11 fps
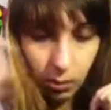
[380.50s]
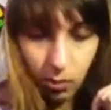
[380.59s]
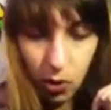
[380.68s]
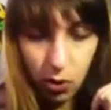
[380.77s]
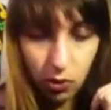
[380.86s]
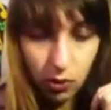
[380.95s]

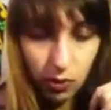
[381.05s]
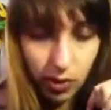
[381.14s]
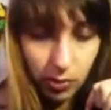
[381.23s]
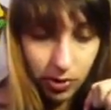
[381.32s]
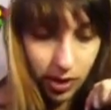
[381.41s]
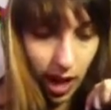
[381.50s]
Bom,
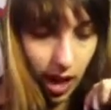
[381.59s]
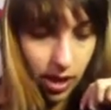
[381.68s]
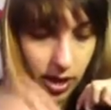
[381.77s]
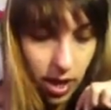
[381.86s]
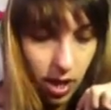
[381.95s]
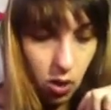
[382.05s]
vamos lá.
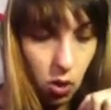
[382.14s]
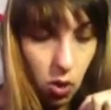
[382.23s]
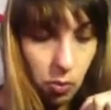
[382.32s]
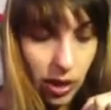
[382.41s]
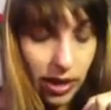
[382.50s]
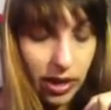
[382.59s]
Eu
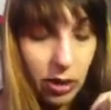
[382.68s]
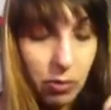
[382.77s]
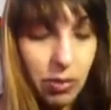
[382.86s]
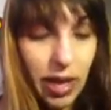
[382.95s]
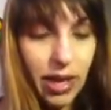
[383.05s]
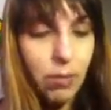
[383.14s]
comprei
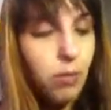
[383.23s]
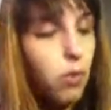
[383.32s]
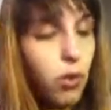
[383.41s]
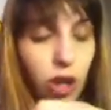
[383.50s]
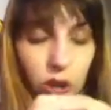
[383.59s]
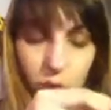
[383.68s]
também,
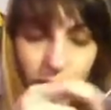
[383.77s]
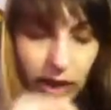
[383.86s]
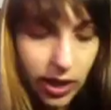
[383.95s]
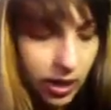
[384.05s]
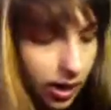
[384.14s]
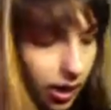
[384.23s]
muito
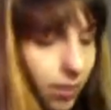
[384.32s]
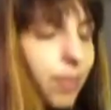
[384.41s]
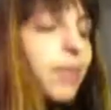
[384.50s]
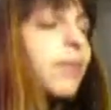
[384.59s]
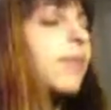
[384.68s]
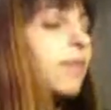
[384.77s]
linda,
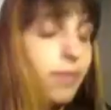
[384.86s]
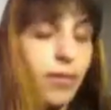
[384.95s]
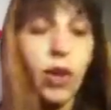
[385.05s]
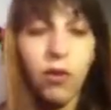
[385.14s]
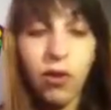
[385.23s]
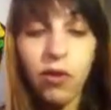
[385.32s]

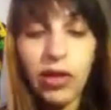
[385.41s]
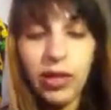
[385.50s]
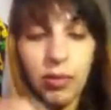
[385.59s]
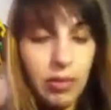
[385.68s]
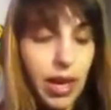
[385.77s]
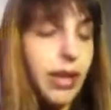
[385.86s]
eu vou
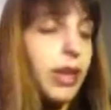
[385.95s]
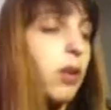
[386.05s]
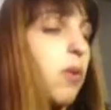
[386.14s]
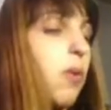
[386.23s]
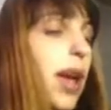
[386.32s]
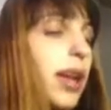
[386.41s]
fazer make
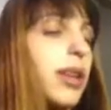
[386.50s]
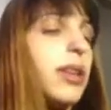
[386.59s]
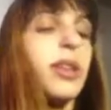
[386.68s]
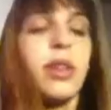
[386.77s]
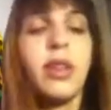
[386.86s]
com ela.